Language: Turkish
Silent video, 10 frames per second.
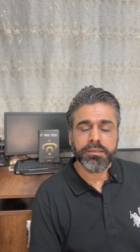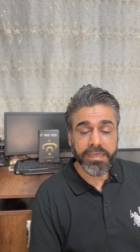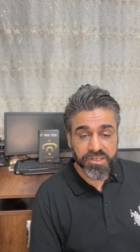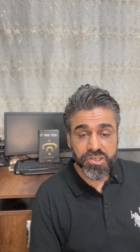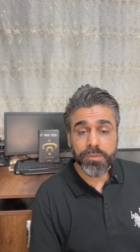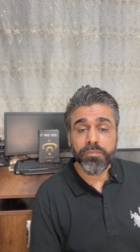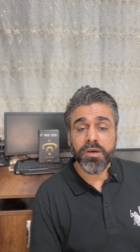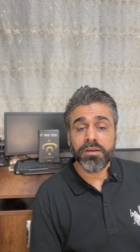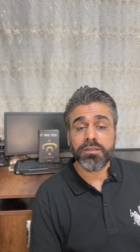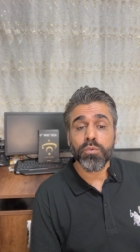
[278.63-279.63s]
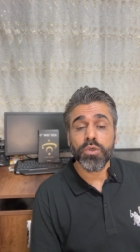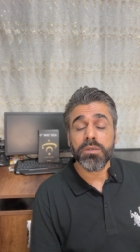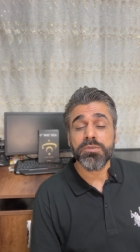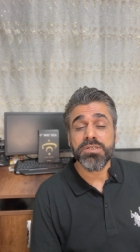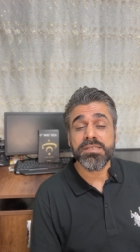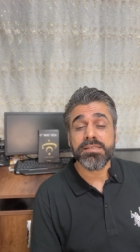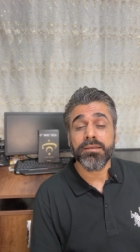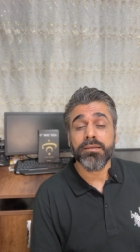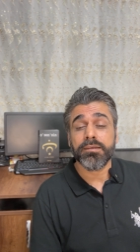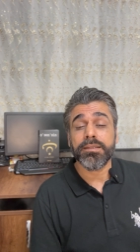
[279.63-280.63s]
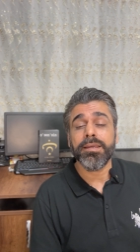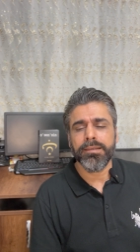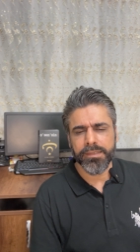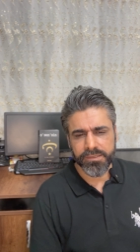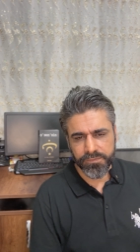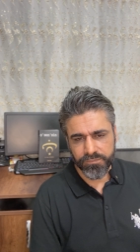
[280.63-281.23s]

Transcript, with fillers: Gerçek manada uyanmış insanlar değiller.